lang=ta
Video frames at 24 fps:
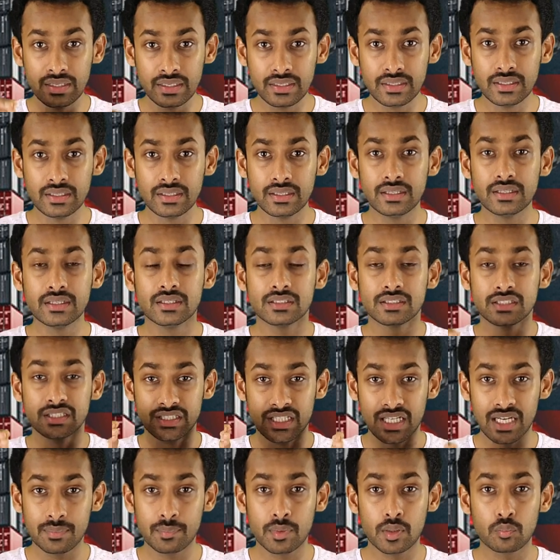இங்கு
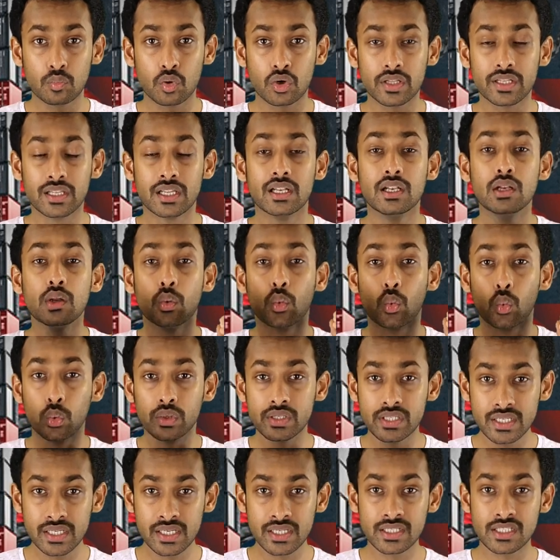ஜெர்மன் மொழியில்
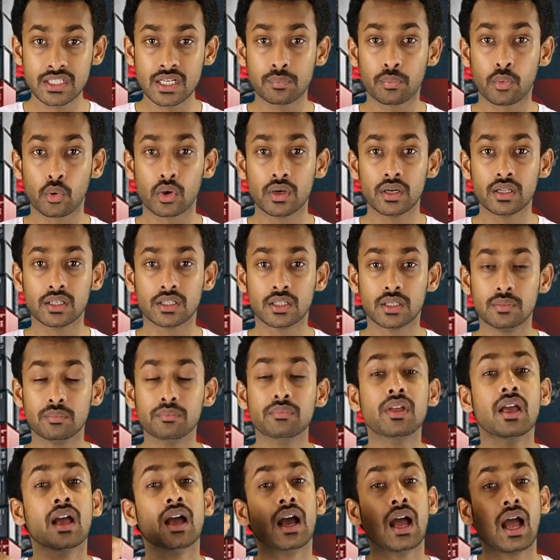உயிரற்ற
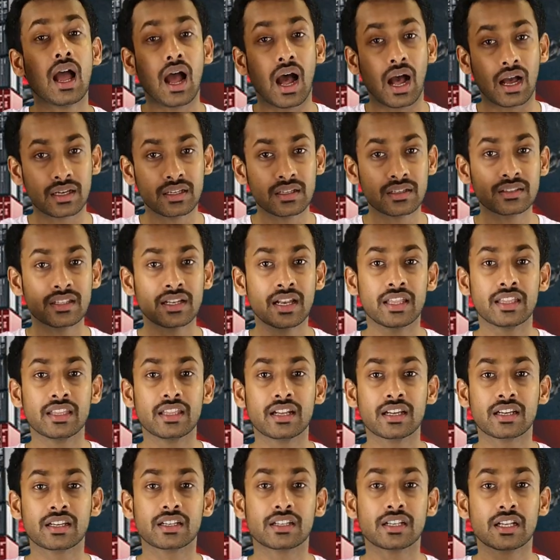பொருளுக்கும் அகிர்தினை
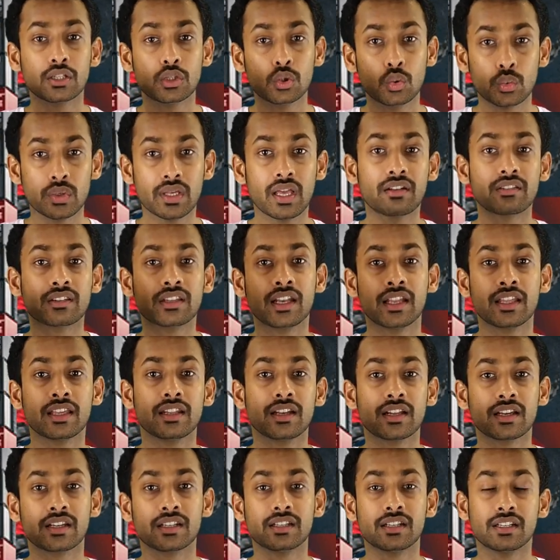இருக்கின்றது உயர்தினை
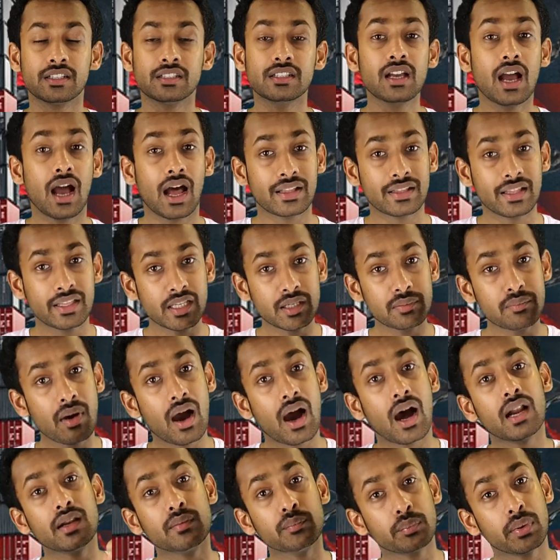இருக்கின்றது அதையும்
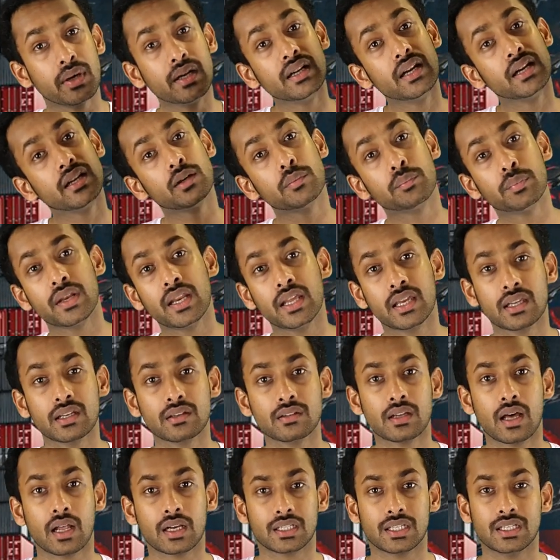ஆண் பெண் என்று
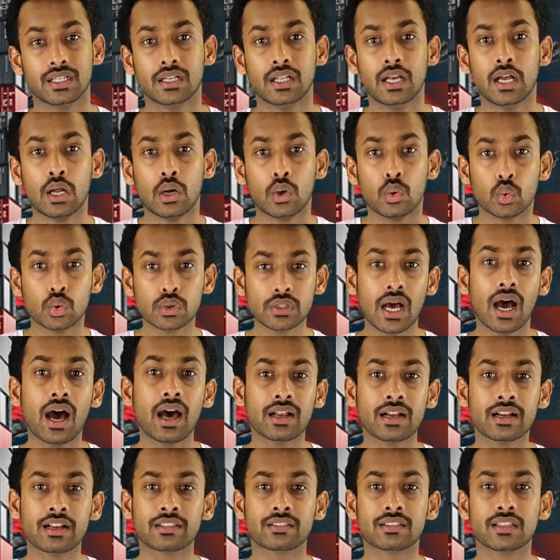பிரிக்கின்றார்கள்
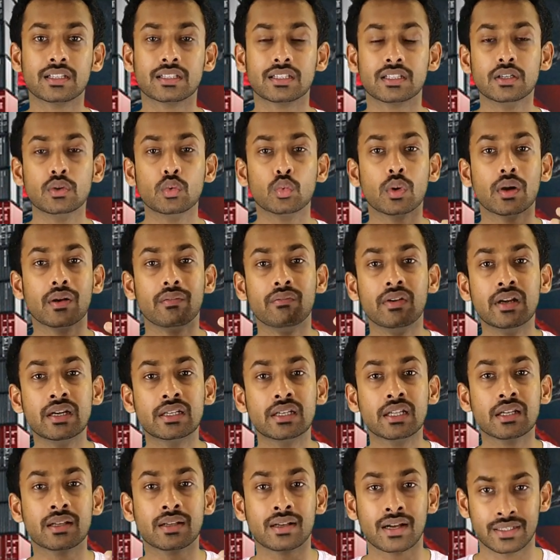உதாரணத்திற்கு உங்கள்
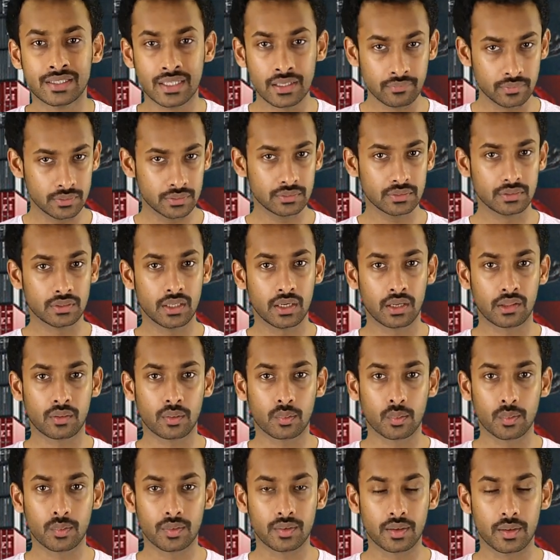வீட்டு கதவு
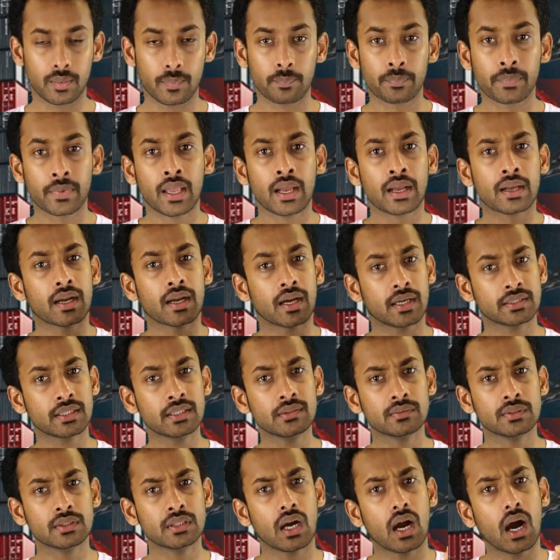எடுத்துக்கொள்ளுங்கள்
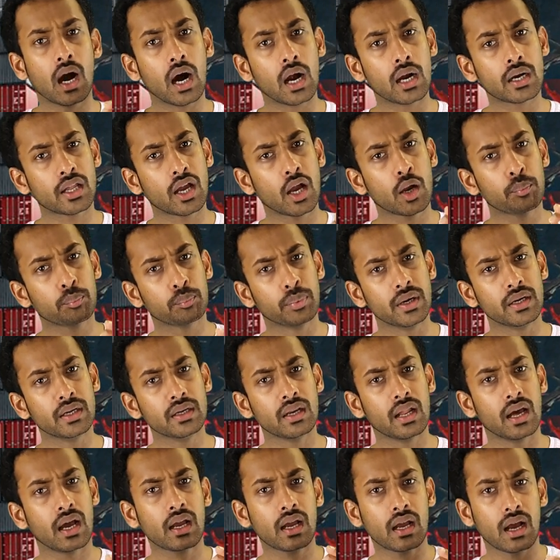கதவு ஆனா
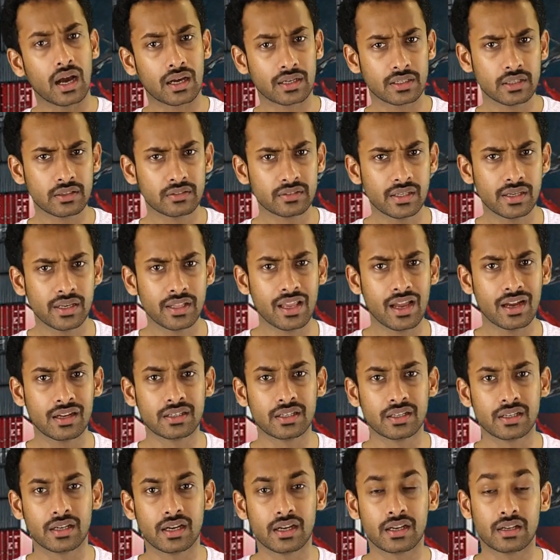பெண்ணா அகர்தினியா
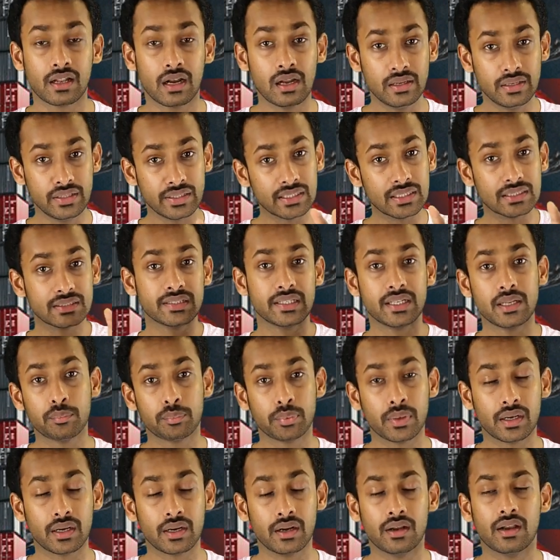என்று கேட்டால் நீங்கள்
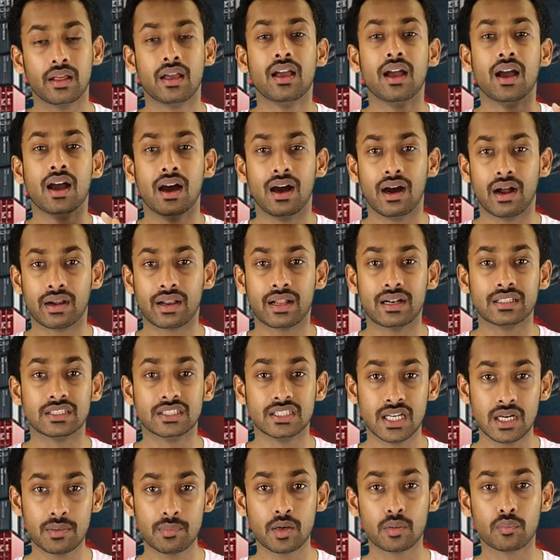சிரிப்பீர்கள் ஆனால்
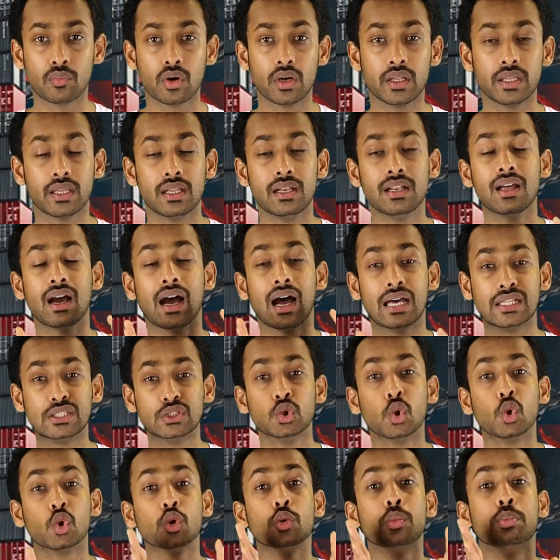ஜெர்மன் மொழியில்
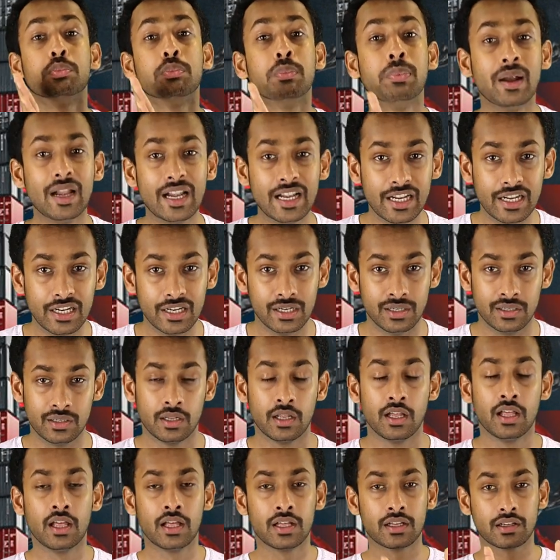அது ஒரு பெண்
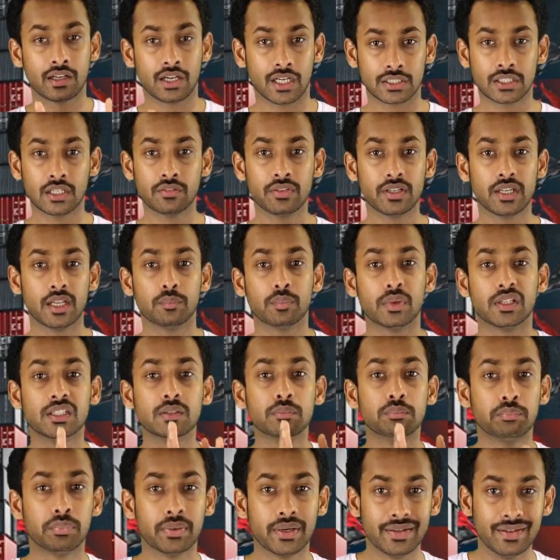கதவு
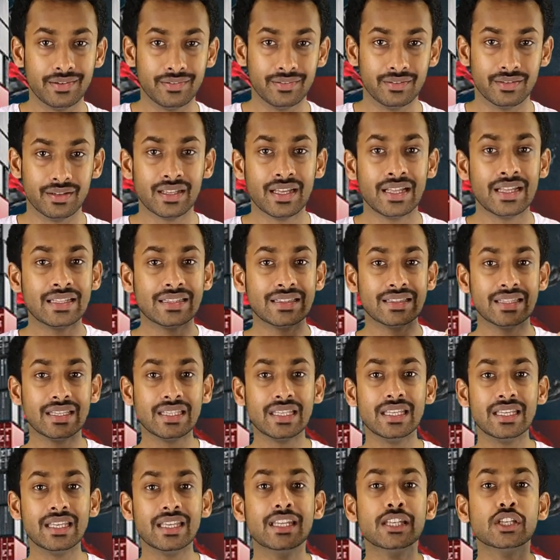என்பது பெண்
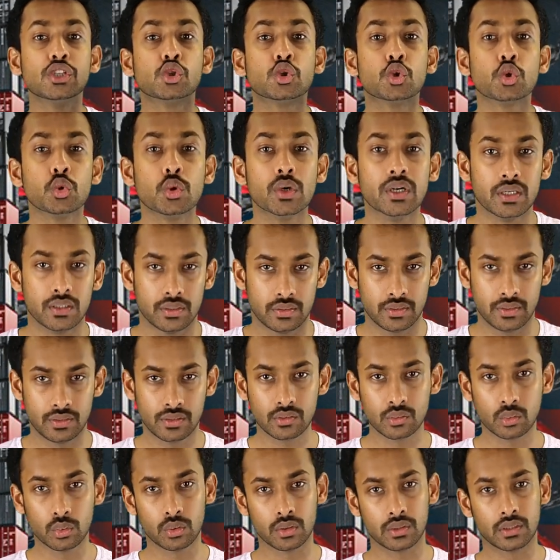தி டியூ
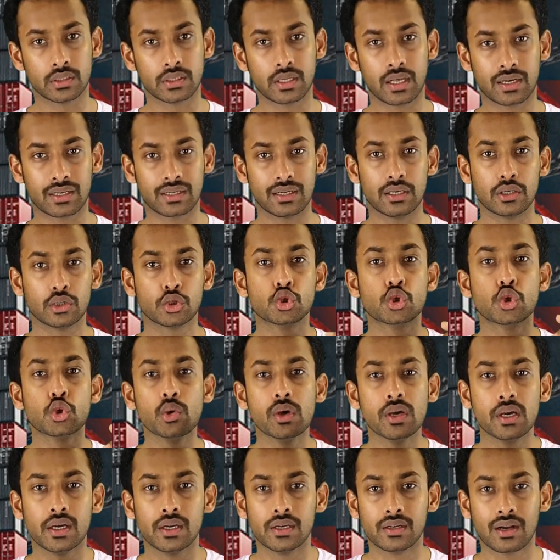என்று கூறுகின்றார்கள்
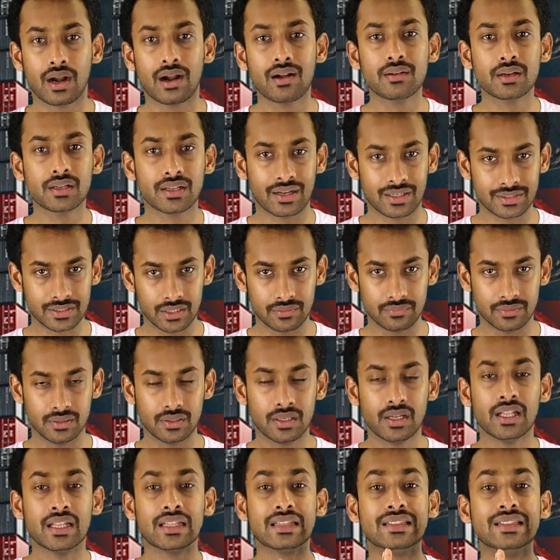டியூ என்றால் கதவு
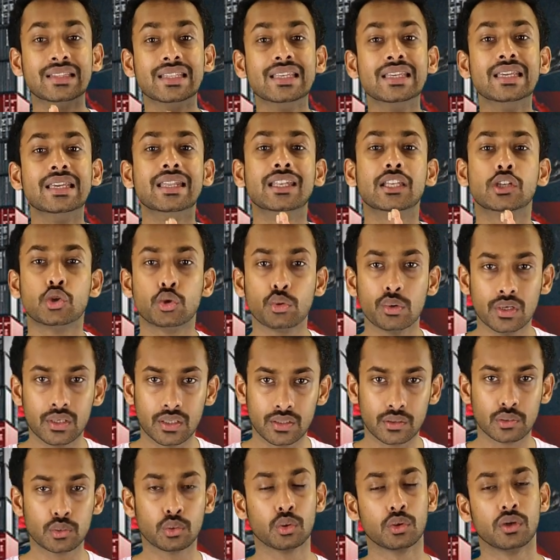தி டியூ
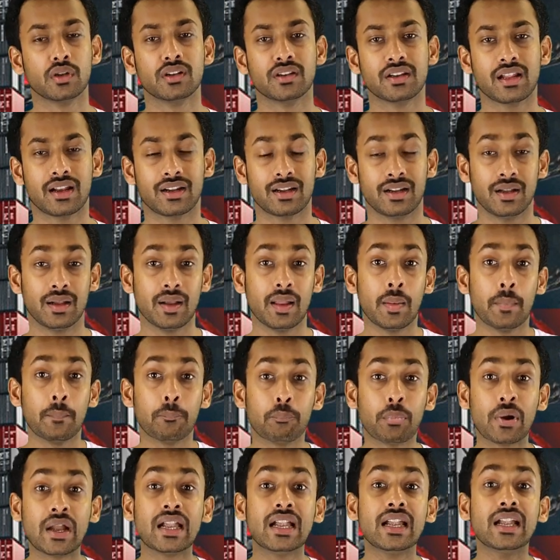என்று கூறுகின்றார்கள்
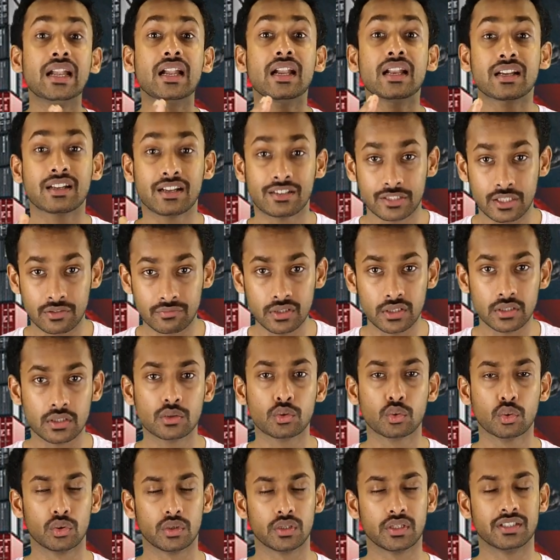பெண் கதவு
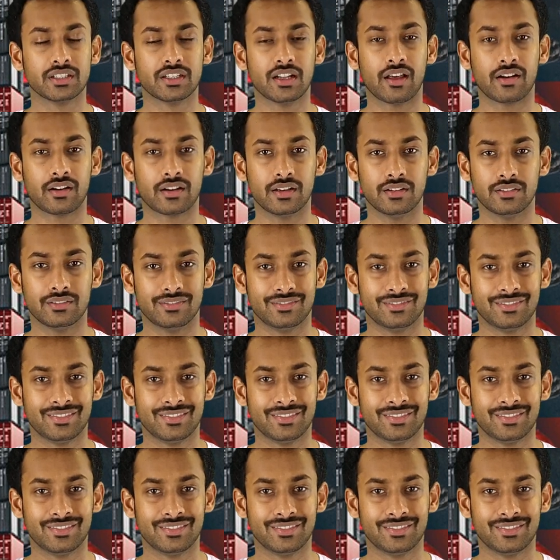என்று கூறுகின்றார்கள்